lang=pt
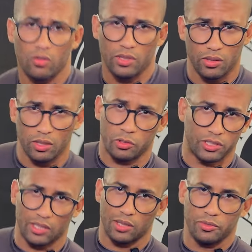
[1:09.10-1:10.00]
o dedo entre os
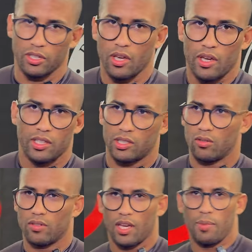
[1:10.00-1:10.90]
tatames.
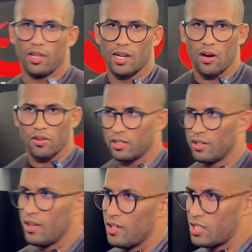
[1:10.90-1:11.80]
Então, é bem legal aqui.
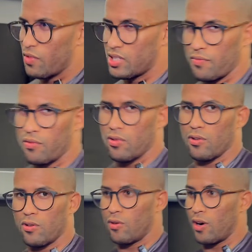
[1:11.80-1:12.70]
Se você
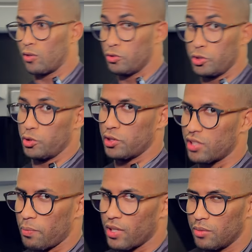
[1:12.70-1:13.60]
for aluno de jiu-jitsu
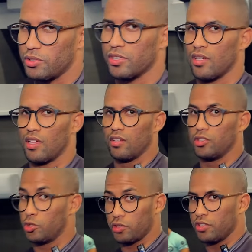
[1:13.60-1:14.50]
da pirâmide,
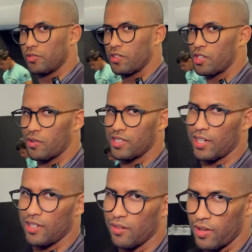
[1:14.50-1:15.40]
de jiu-jitsu, você
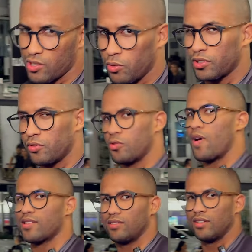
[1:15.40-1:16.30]
consegue fazer o meu turno de
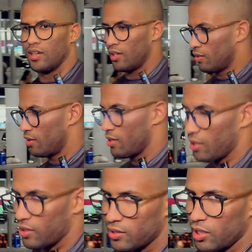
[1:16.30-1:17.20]
wrestling, terça e
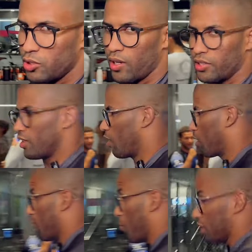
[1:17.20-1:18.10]
quinta, 7 horas.
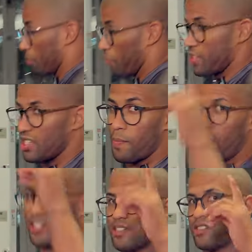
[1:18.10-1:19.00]
Agora eu vou mostrar para vocês a
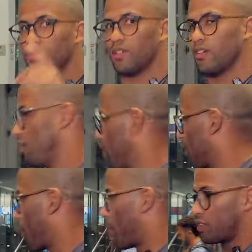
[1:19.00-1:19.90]
parte de cima
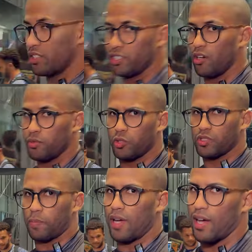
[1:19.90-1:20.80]
é a parte que a gente geralmente
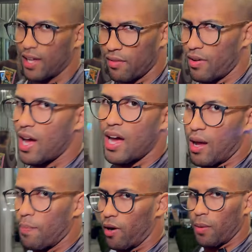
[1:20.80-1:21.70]
usa para
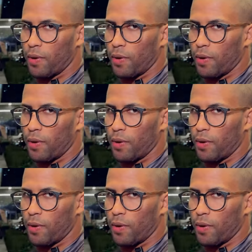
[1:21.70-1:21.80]
gravar, para aula